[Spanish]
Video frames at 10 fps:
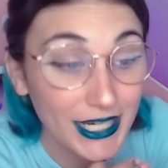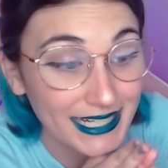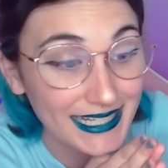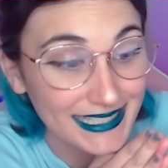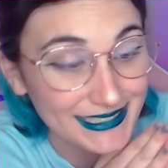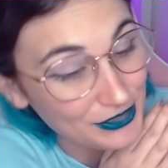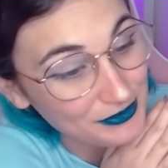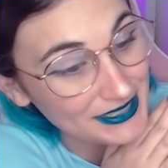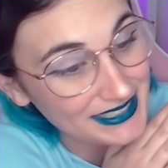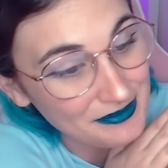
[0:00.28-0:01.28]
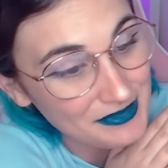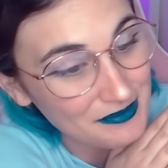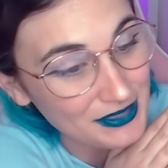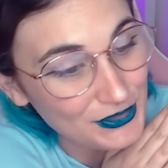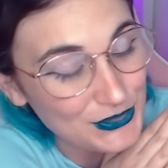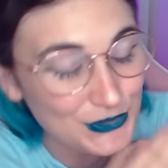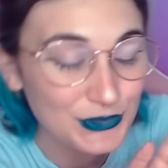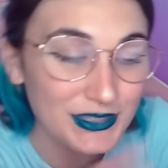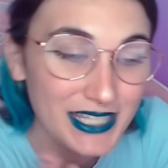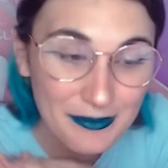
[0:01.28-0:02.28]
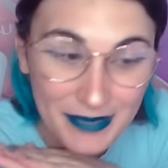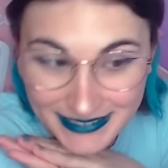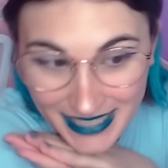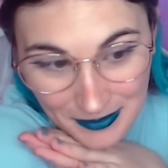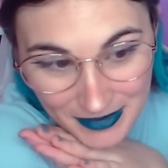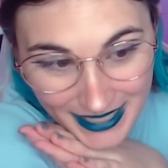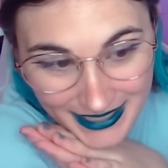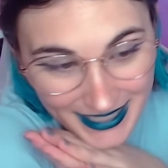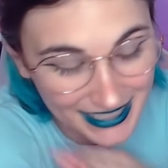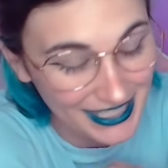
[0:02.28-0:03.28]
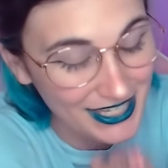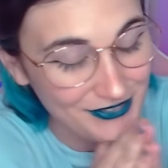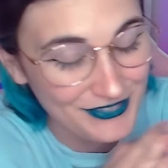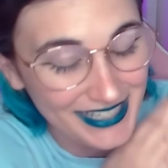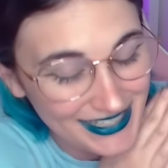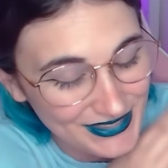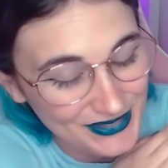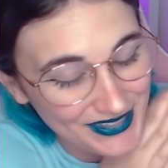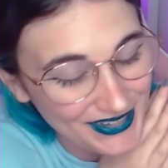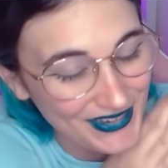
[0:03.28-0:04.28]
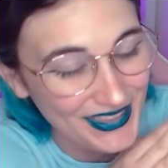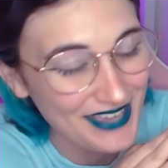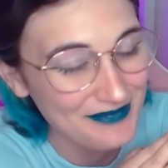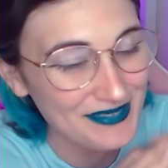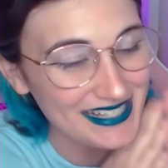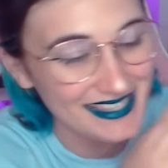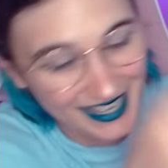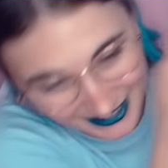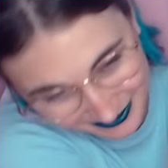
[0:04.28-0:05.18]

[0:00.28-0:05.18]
nenes, ¿cómo están? Bienvenidos un día más a mi canal y feliz domingo de misa.